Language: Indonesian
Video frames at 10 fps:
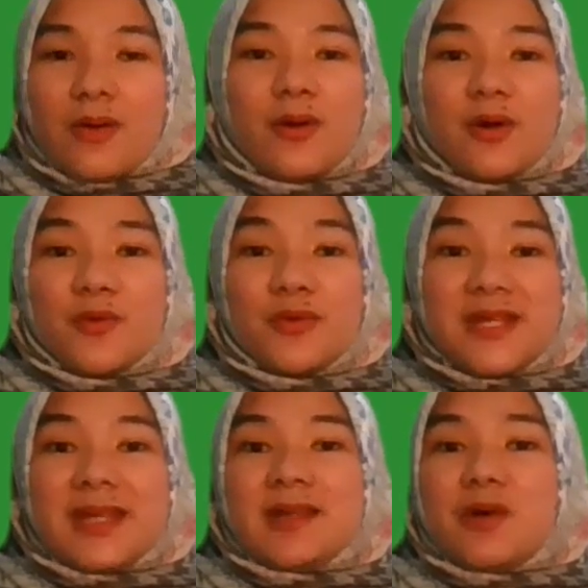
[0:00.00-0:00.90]
or we
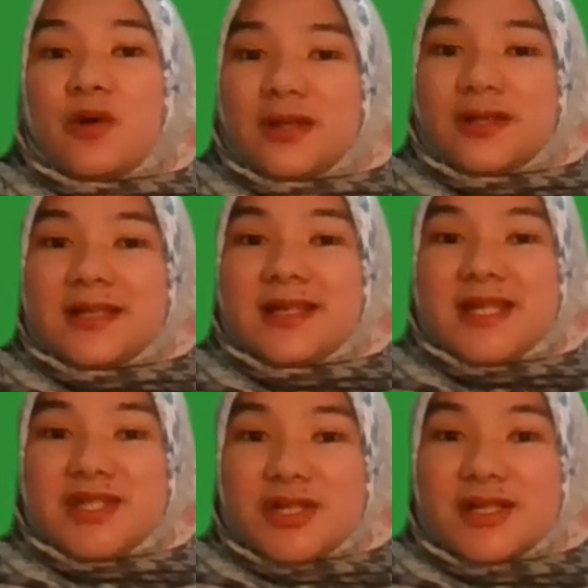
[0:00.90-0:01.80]
can call the
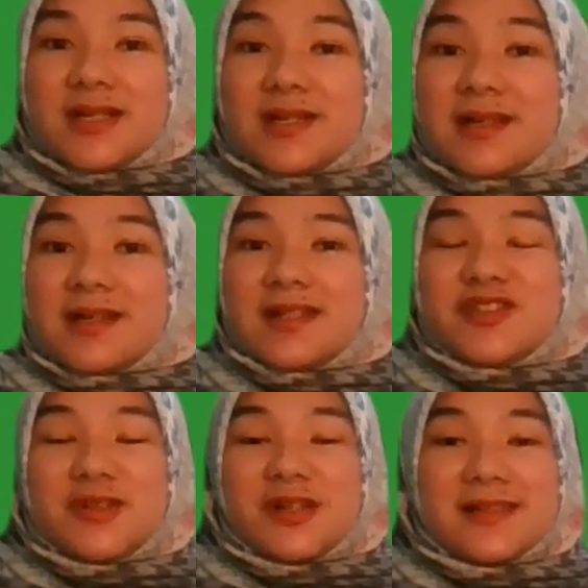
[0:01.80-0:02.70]
nature,
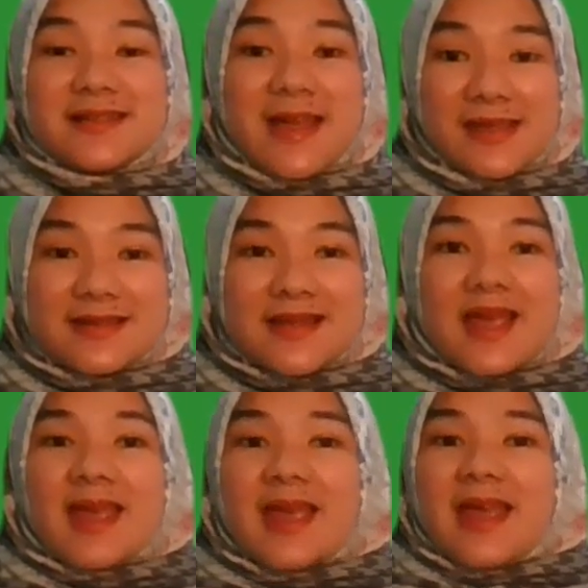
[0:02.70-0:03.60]
natural science,